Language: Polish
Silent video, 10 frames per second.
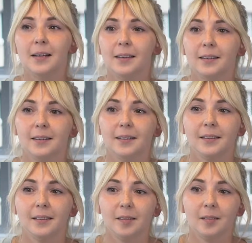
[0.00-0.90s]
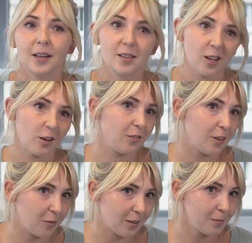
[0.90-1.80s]
Yy, trasa
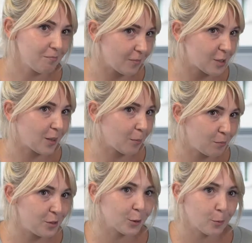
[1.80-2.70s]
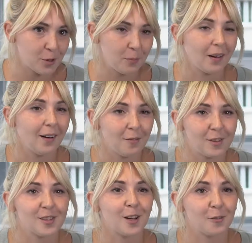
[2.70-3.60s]
rowerowa też tam blisko przebiega,
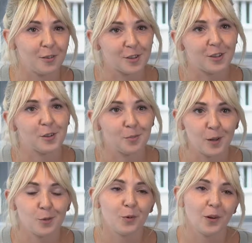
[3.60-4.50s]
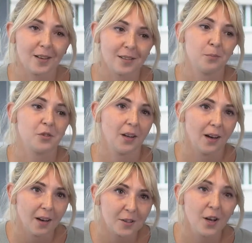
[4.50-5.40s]
więc na rowerze też mieliśmy okazję
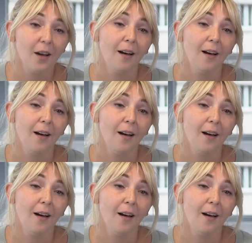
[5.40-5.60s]
przyjechać.